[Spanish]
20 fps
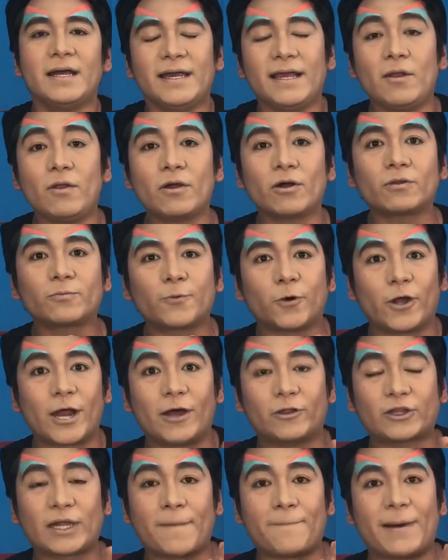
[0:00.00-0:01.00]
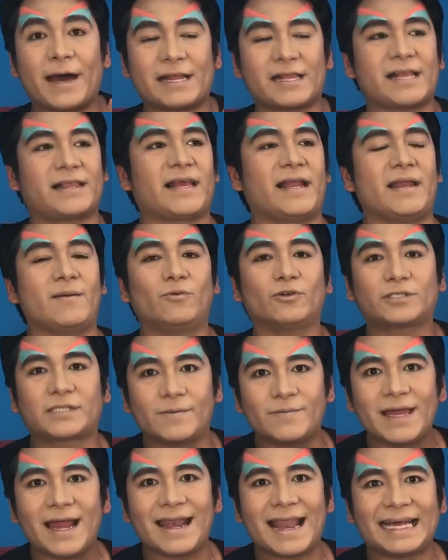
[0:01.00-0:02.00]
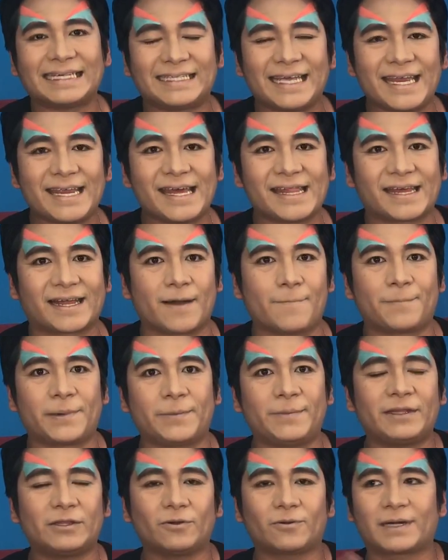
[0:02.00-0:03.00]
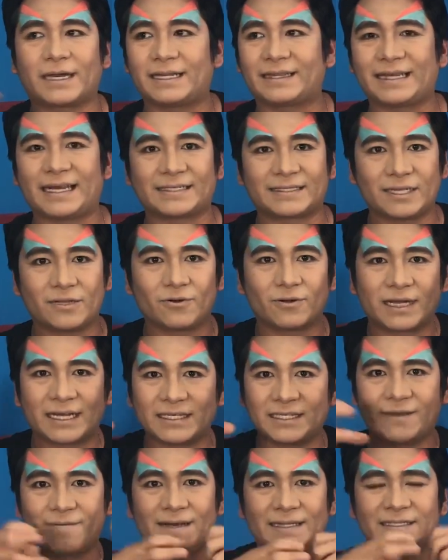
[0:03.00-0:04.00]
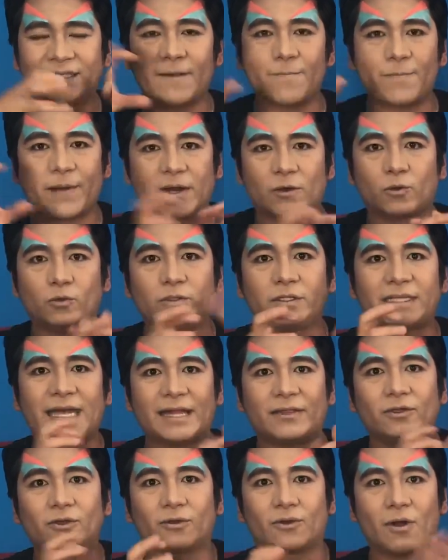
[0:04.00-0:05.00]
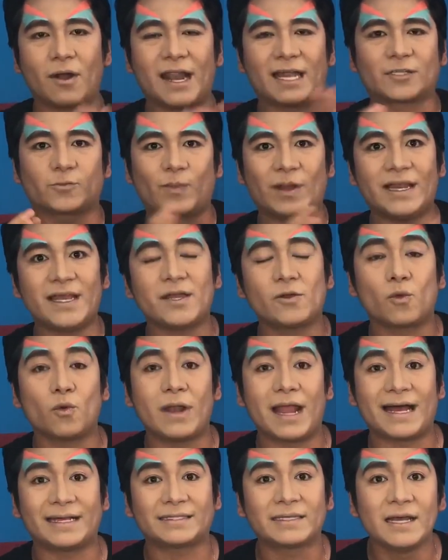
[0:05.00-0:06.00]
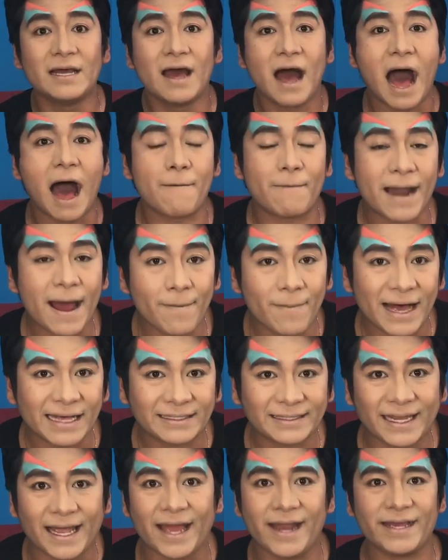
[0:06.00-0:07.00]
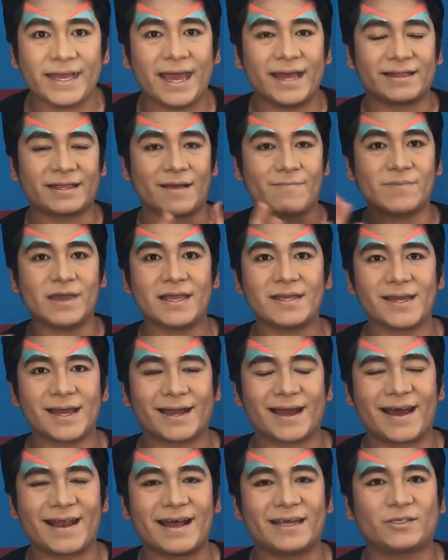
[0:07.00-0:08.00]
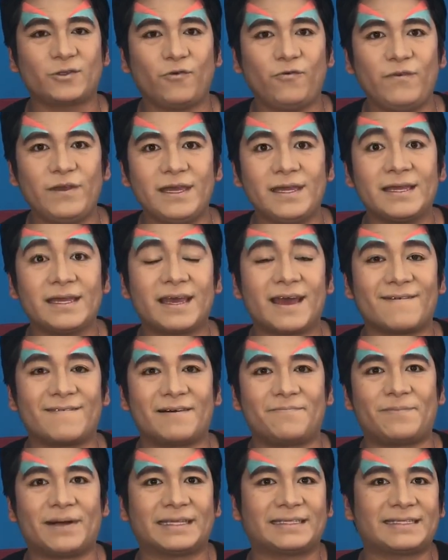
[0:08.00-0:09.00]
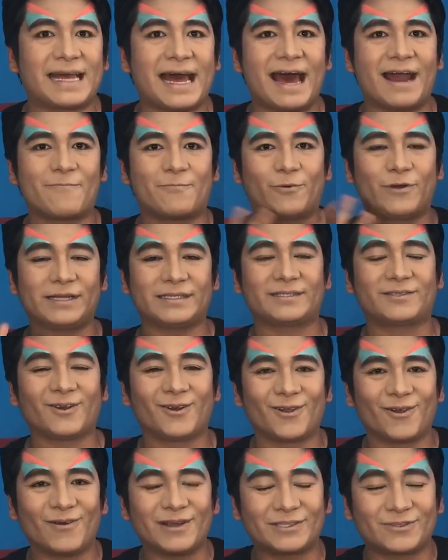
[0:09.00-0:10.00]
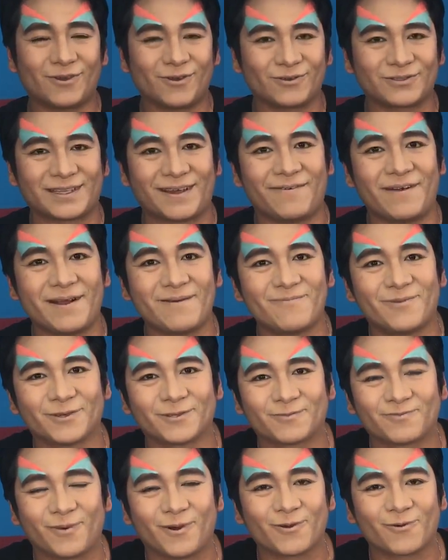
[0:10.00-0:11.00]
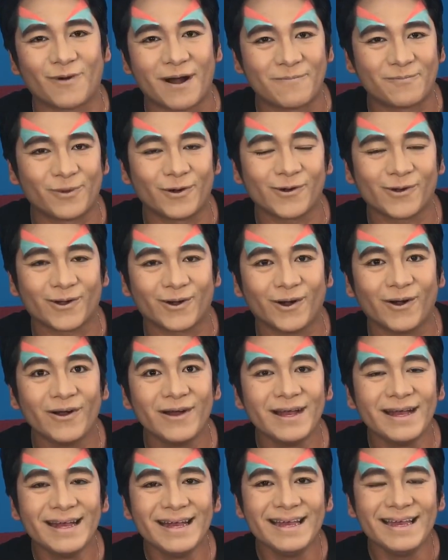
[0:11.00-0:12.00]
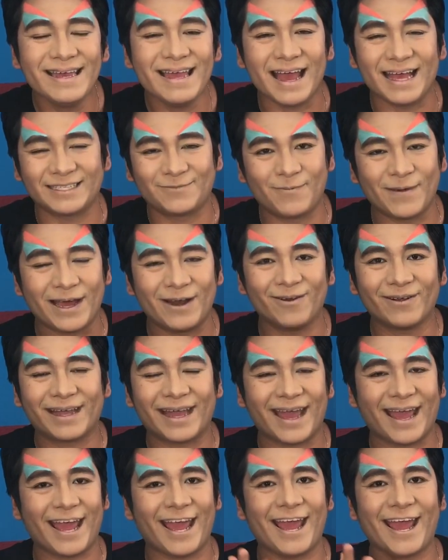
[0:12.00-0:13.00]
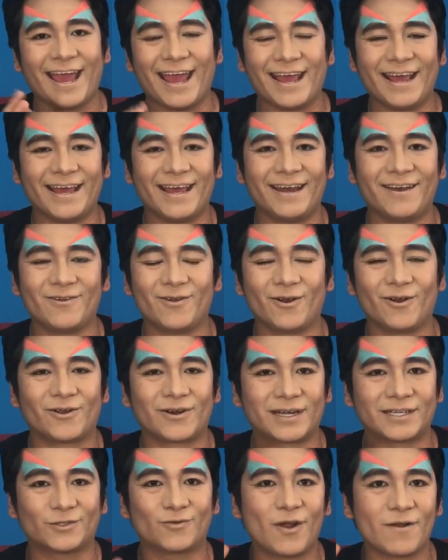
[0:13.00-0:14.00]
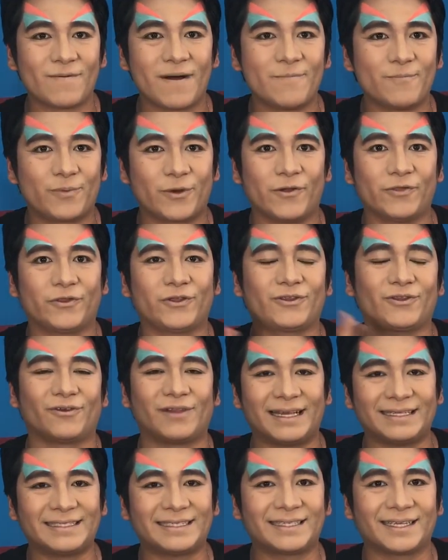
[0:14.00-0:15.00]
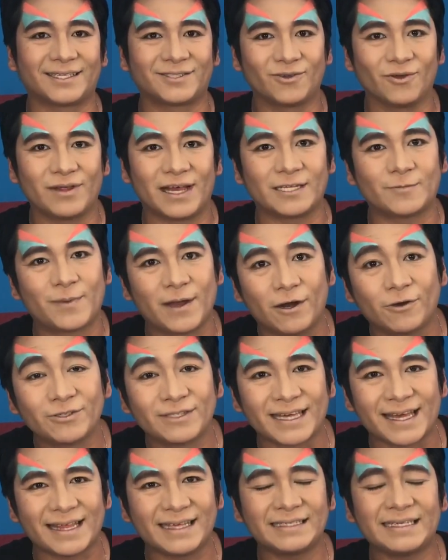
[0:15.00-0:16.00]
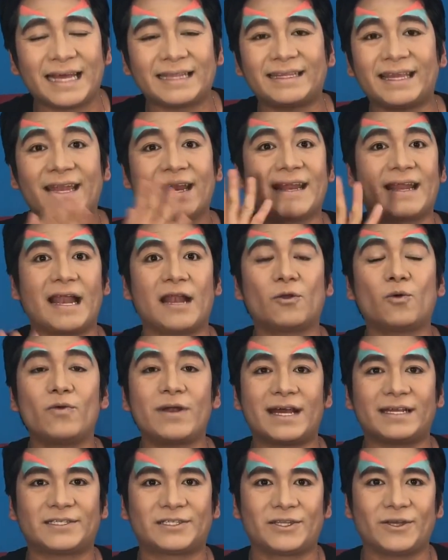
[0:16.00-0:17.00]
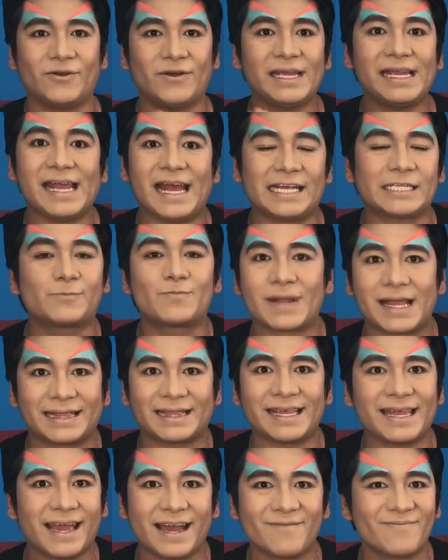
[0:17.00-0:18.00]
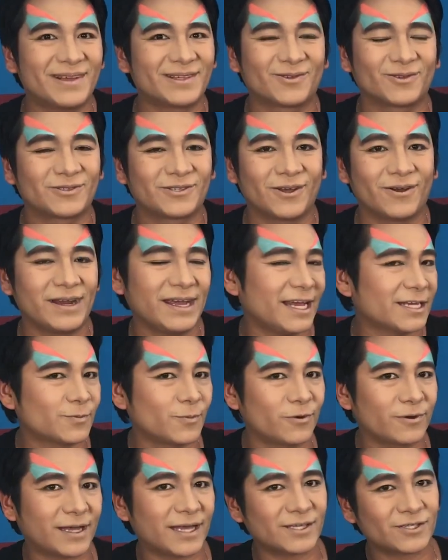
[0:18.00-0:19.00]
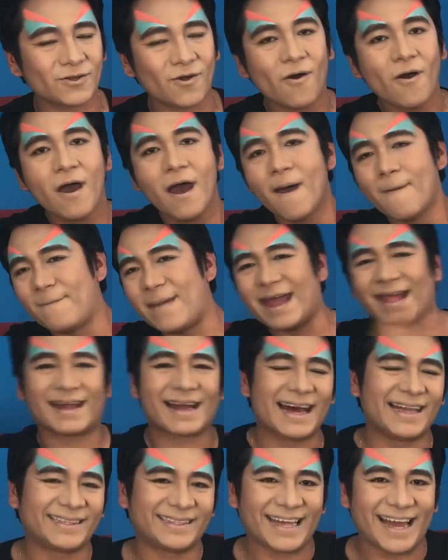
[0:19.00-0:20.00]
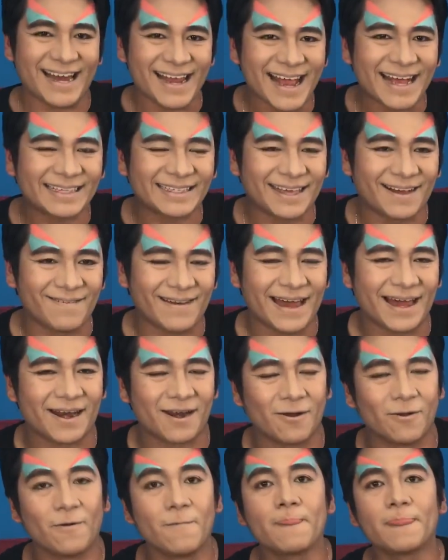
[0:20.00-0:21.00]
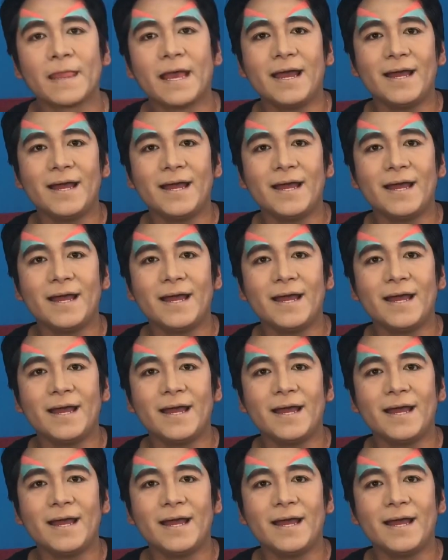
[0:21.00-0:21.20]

Y luego por otra parte tenemos también la serie de Campamento Cretácico que se va siempre juntando con las películas. Habrá más serie, también llegará a su fin, qué va a pasar, pues todo eso lo sabremos poco a poco y espero que eh, nos lo resuelvan pronto todos esas dudas, pero ustedes ya tienen algunas teorías, platíquenme sus teorías porque eso me encantaría saberlo.